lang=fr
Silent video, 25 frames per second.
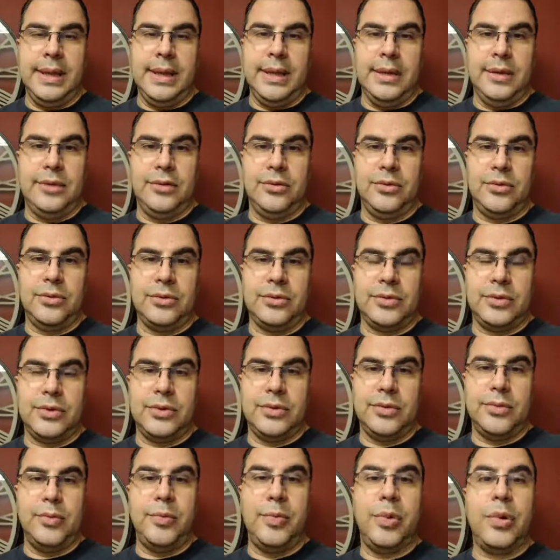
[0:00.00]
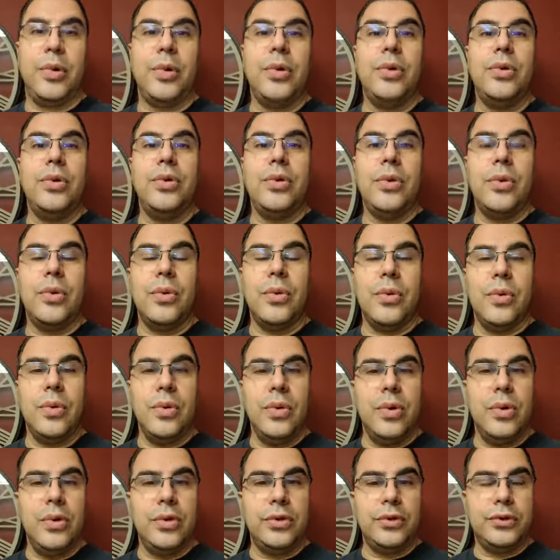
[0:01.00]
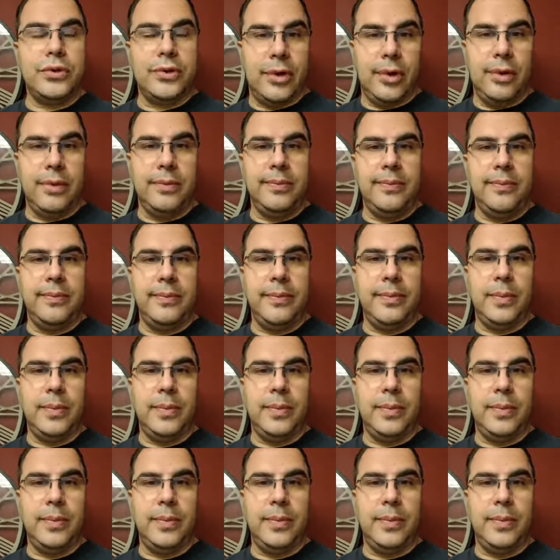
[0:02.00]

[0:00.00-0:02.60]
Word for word: Donc prenons le temps,